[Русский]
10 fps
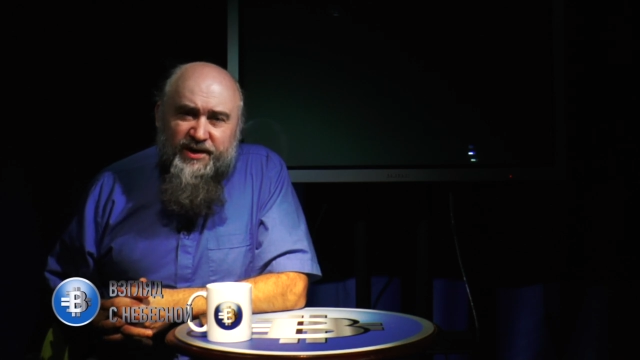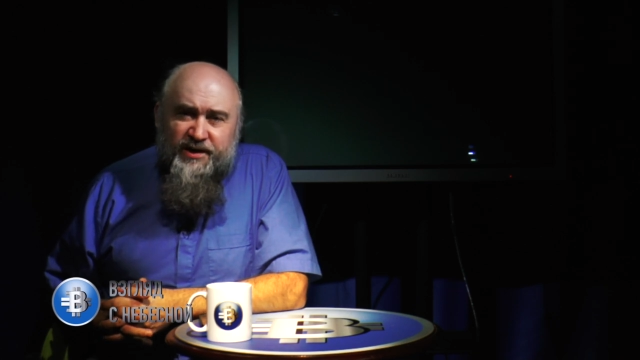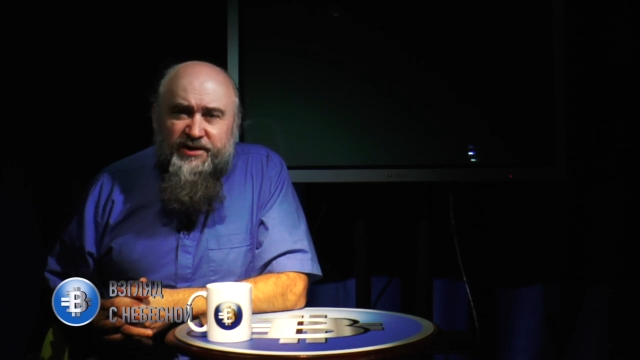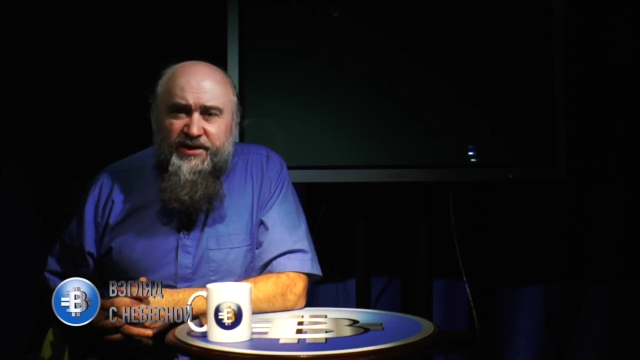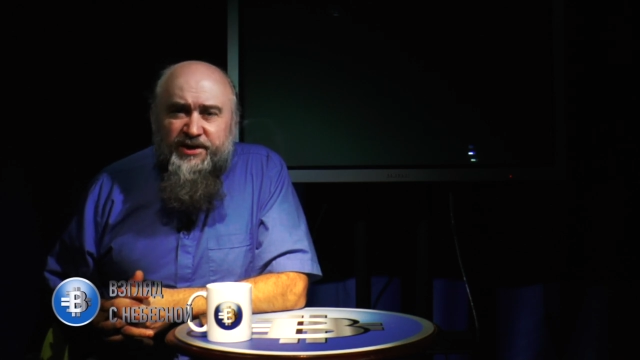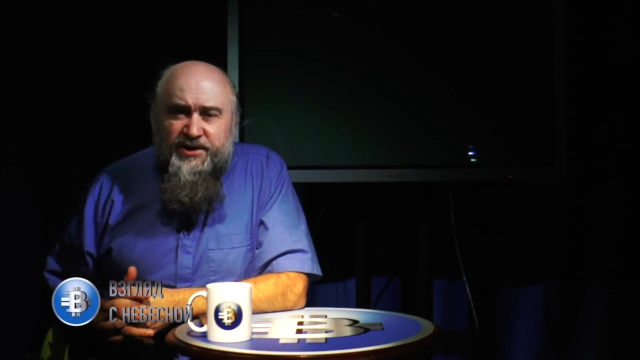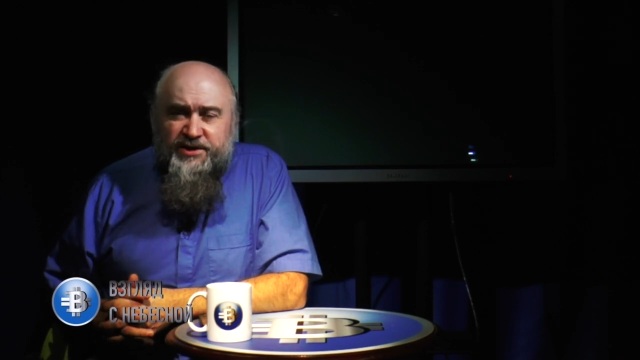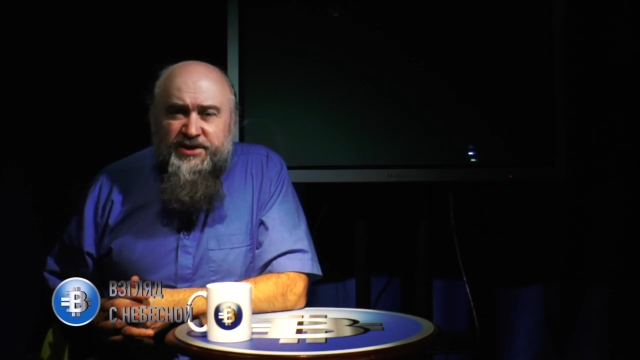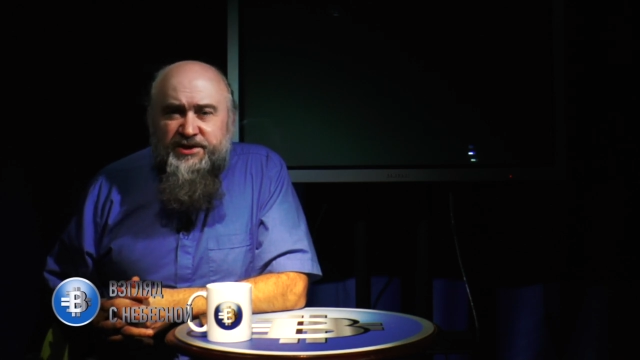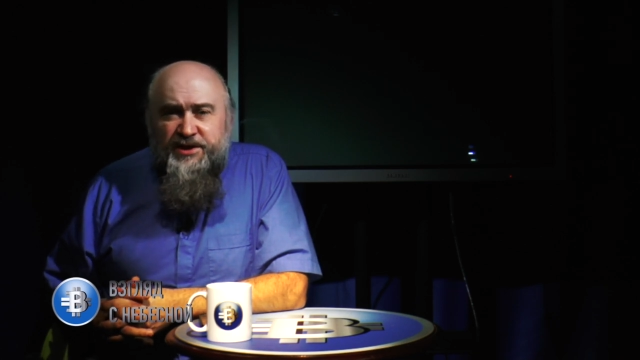когда
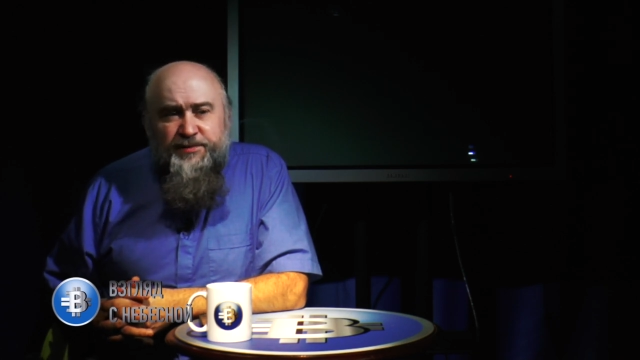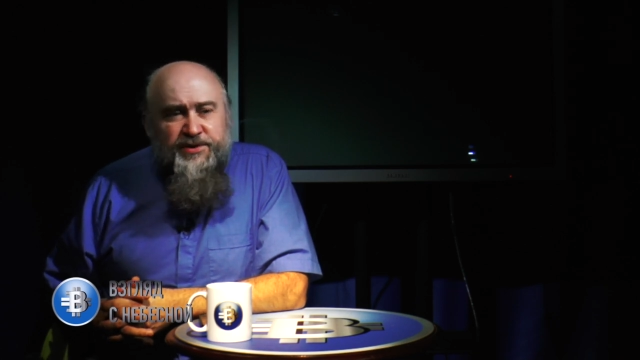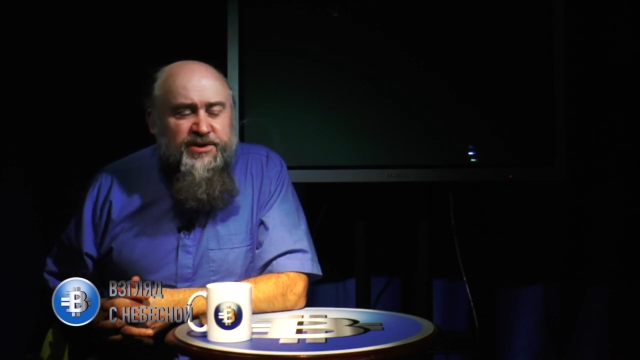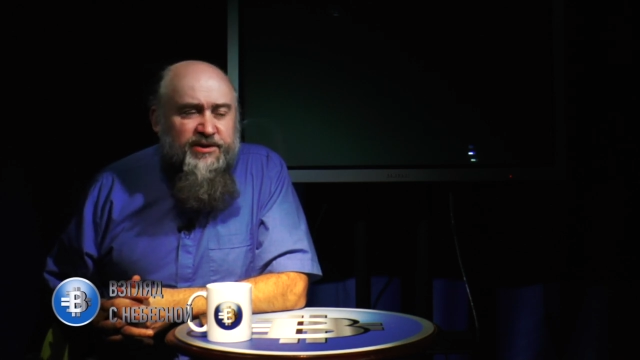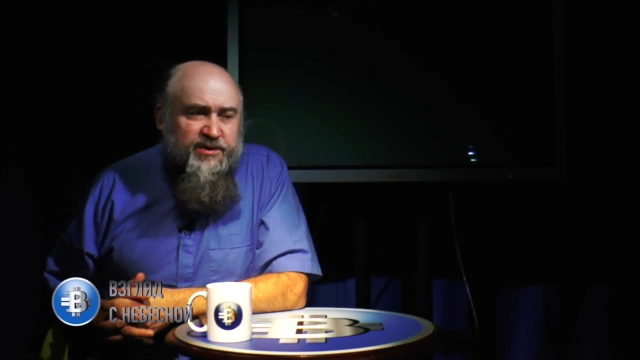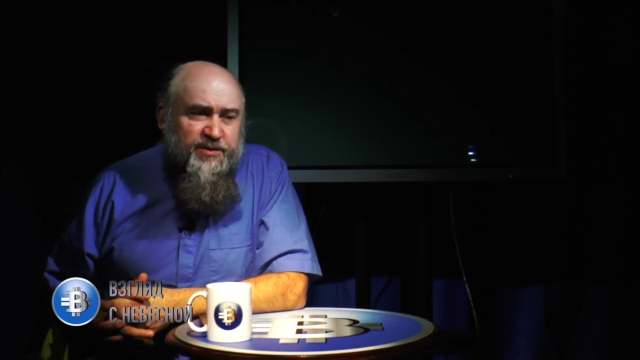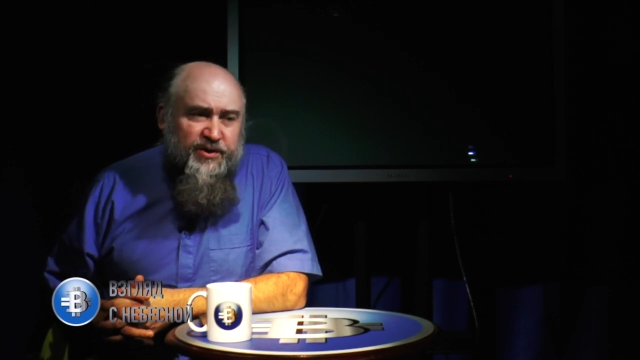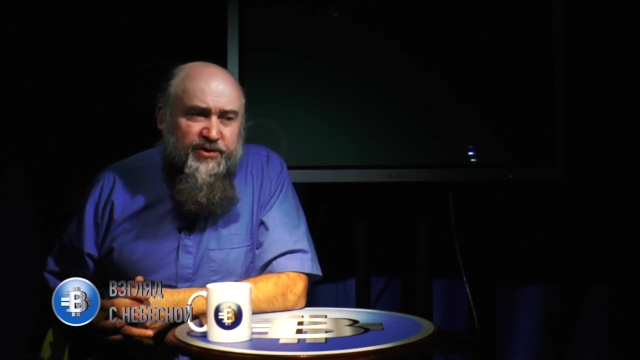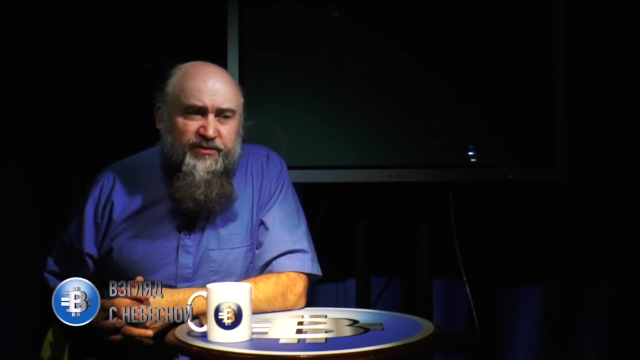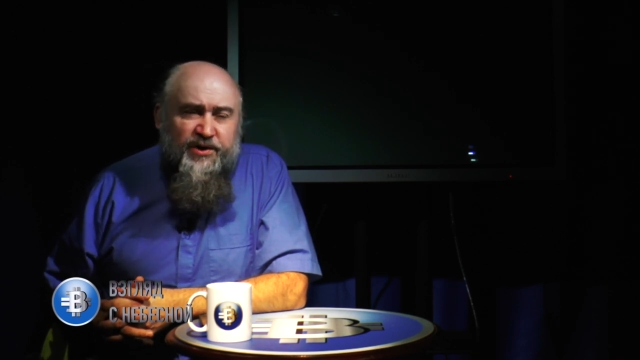наших детей
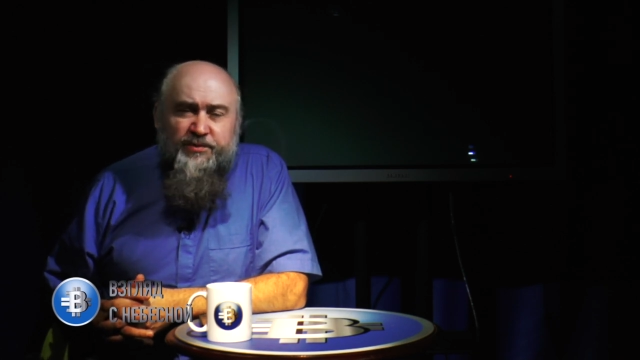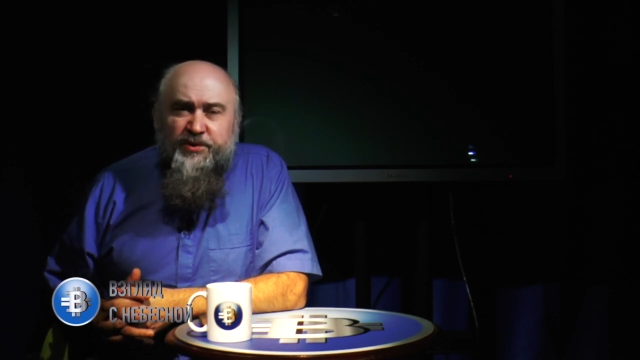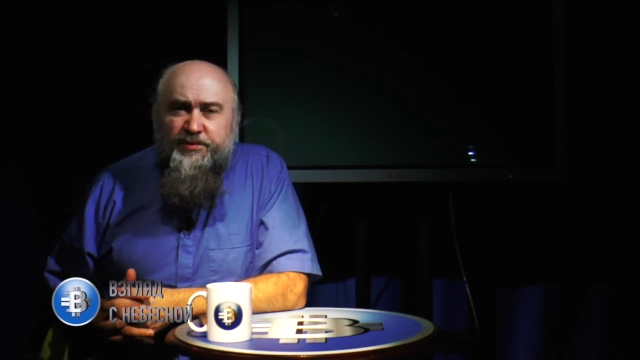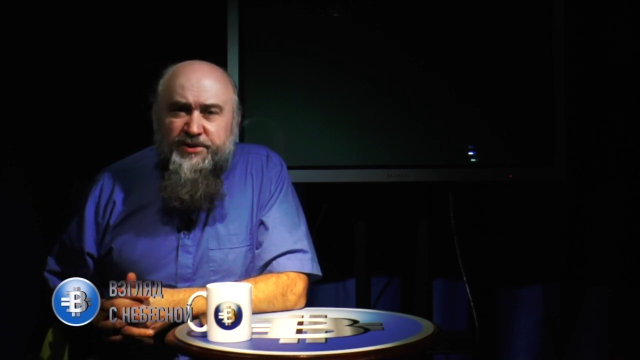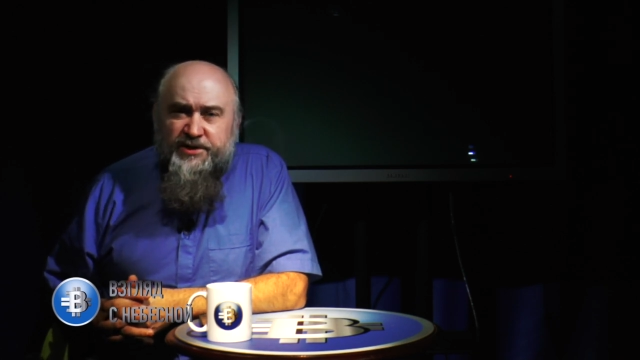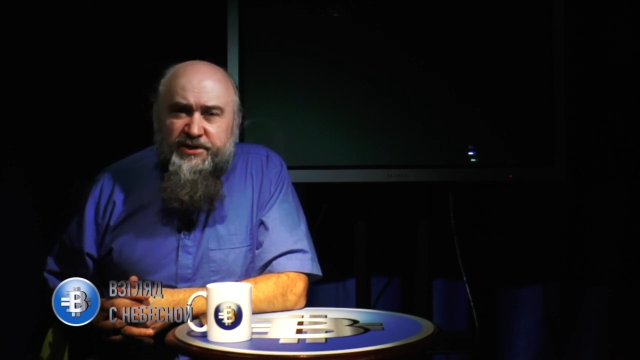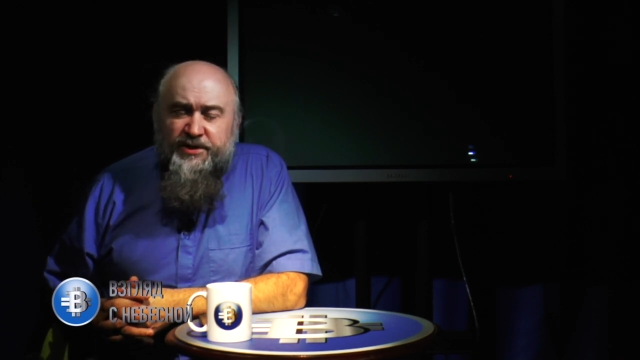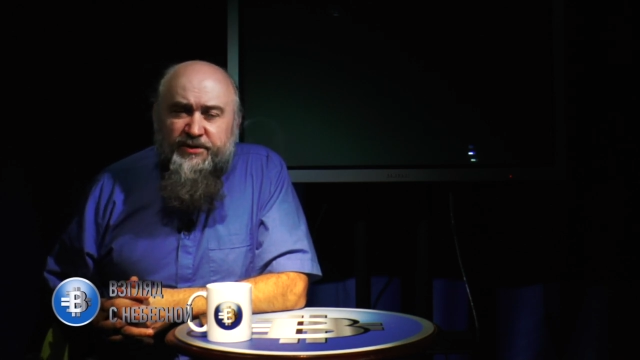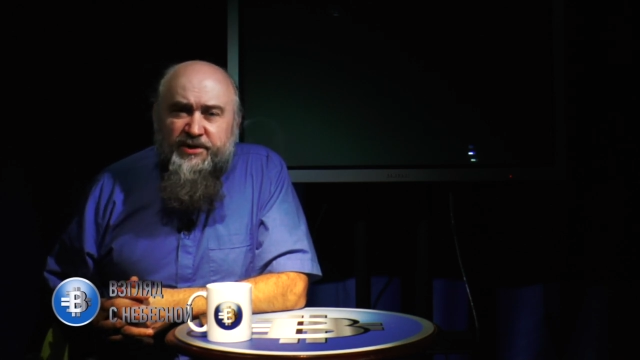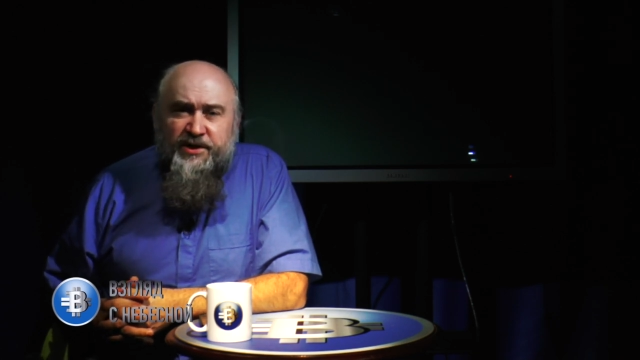забирают в армию и посылают,